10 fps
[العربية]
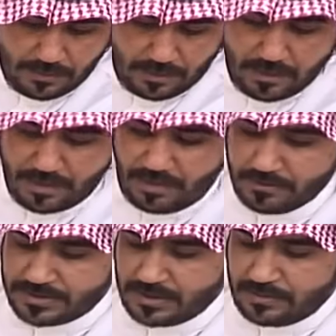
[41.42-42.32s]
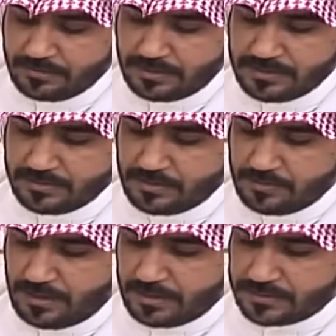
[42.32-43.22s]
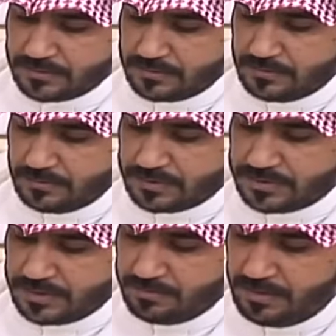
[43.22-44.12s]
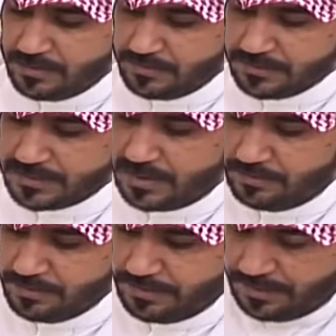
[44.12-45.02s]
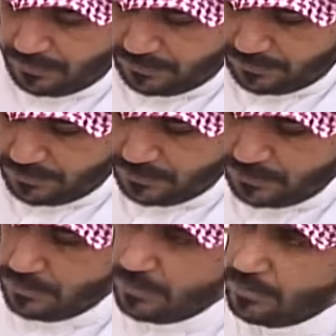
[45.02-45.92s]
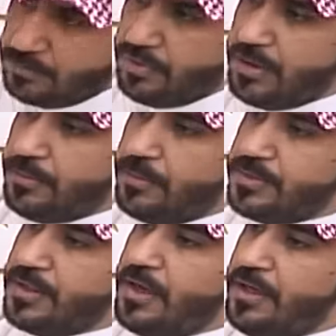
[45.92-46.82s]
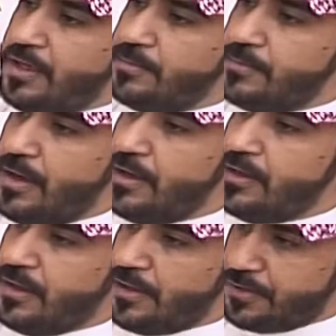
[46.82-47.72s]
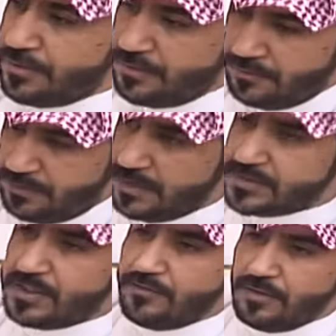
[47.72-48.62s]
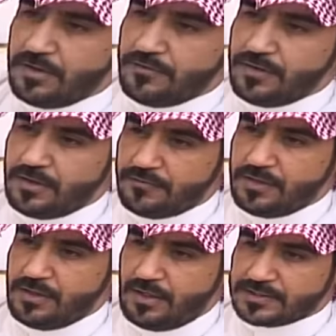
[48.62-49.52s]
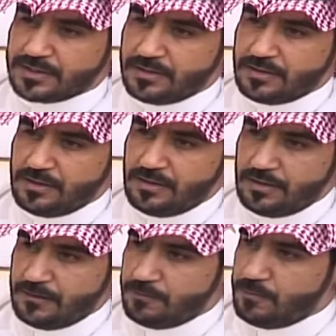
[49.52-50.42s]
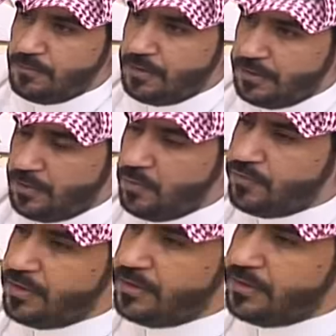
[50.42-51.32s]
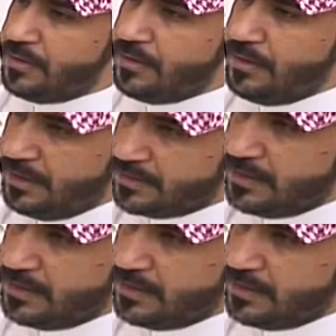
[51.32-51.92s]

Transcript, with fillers: الله يرحم الشيخ عبد العزيز بن باز والشيخ محمد بن صالح بن عثيمين من علم من اعلم اهل الارض في العصر إيه، في, في, في العصر ما شاء الله عليه آه، او في العهد